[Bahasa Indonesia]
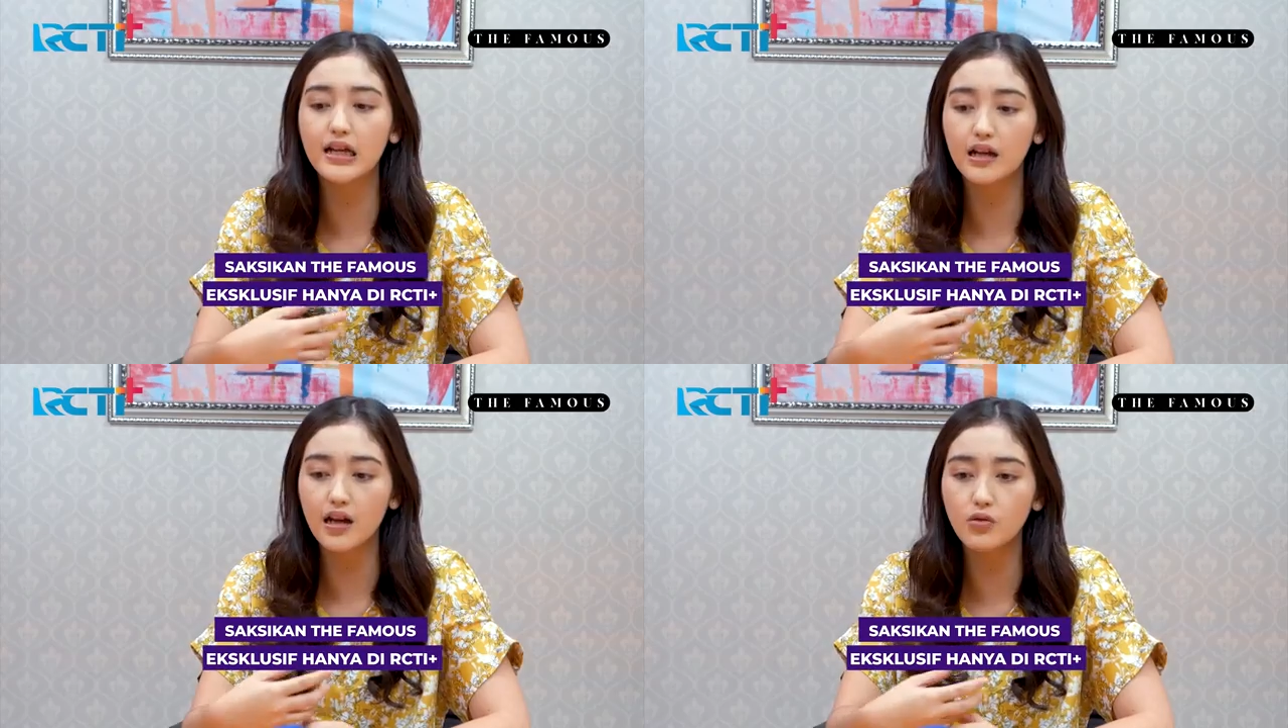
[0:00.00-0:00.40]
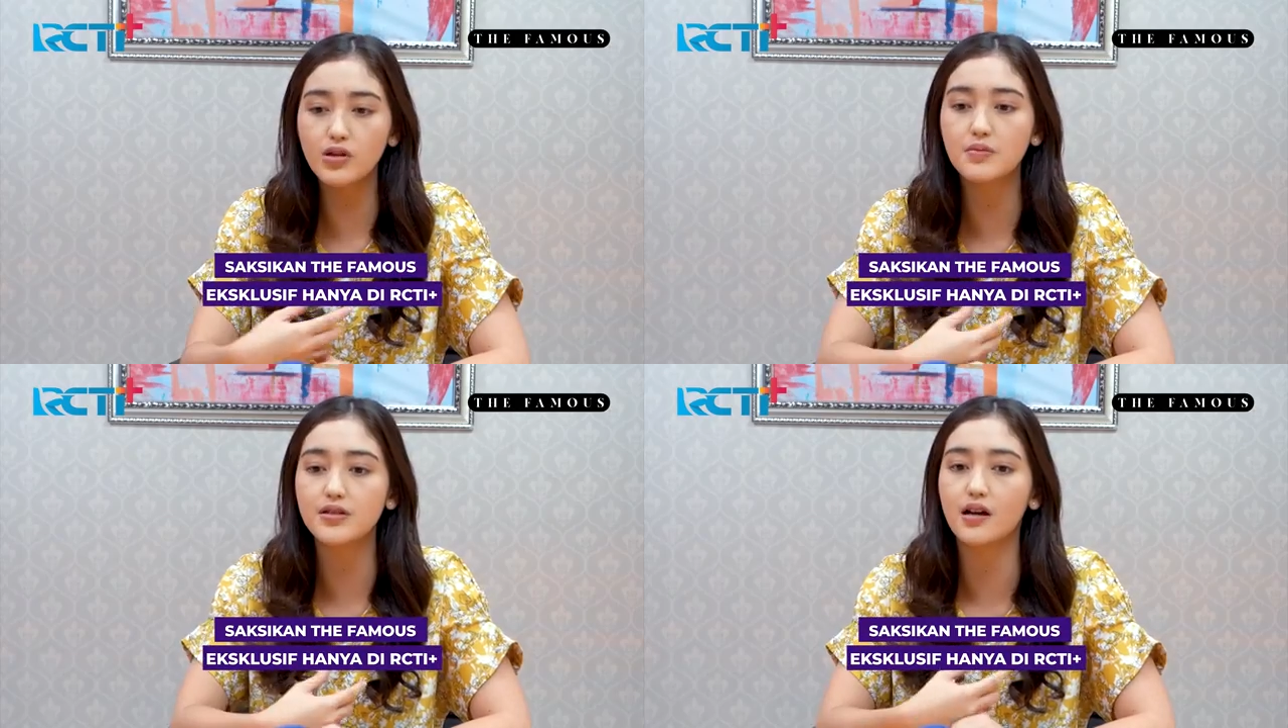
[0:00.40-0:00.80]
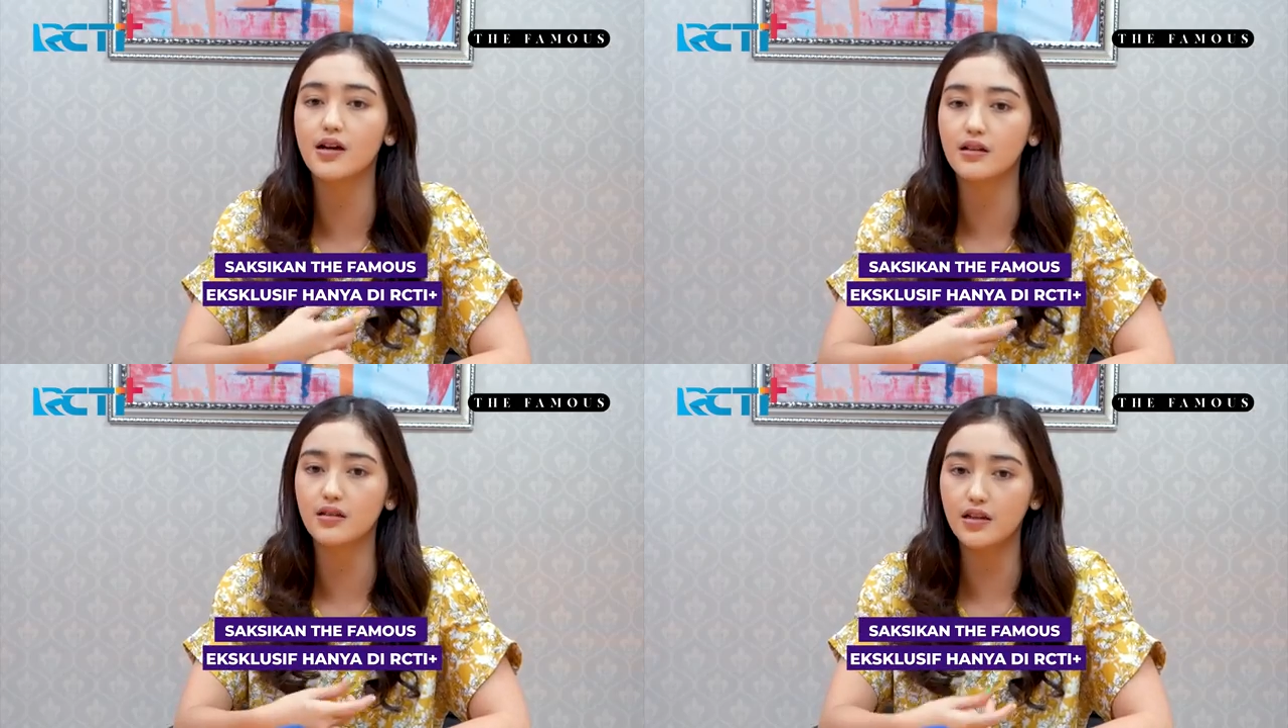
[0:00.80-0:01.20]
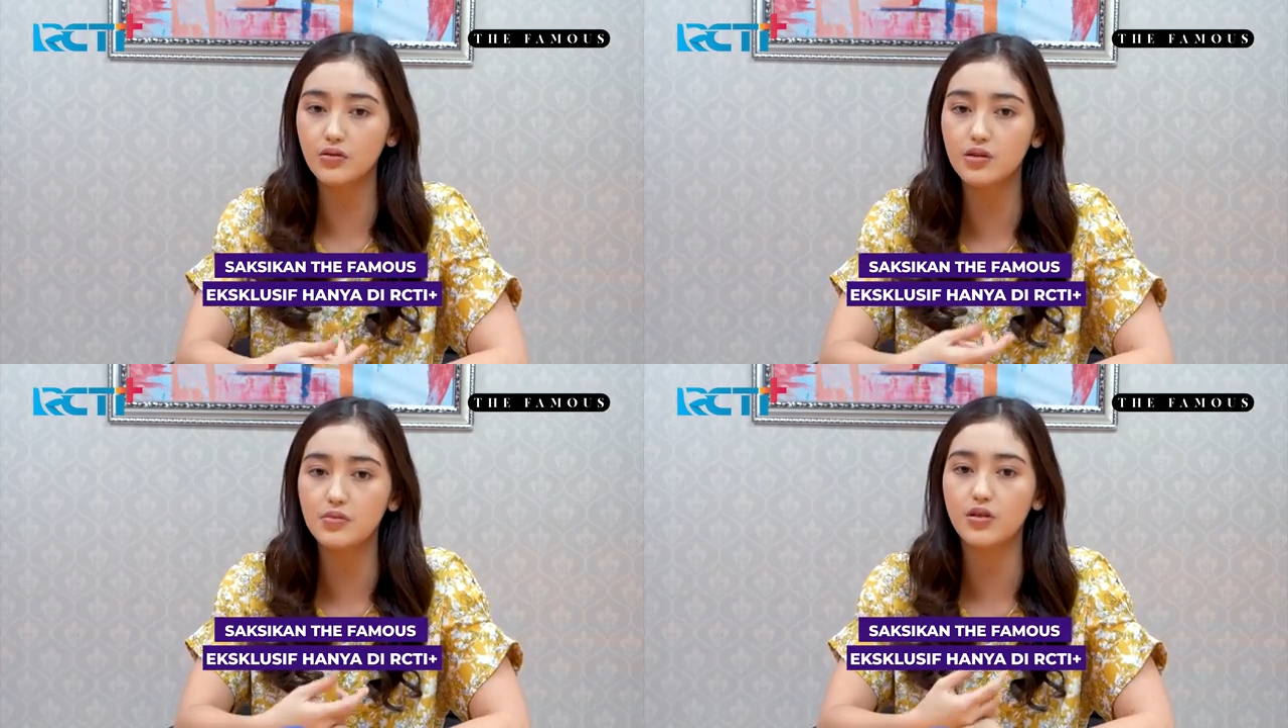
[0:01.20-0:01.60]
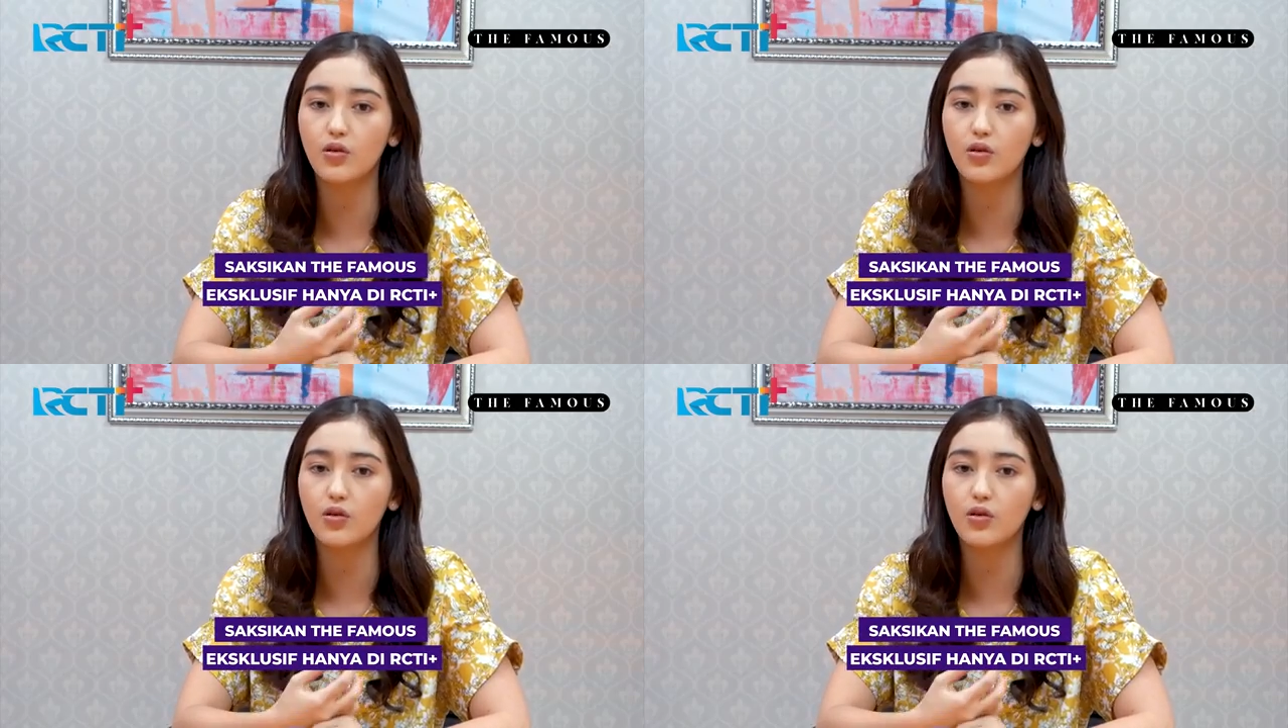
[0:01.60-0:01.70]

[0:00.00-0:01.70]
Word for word: akhirnya aku udah bisa ngerti udah bisa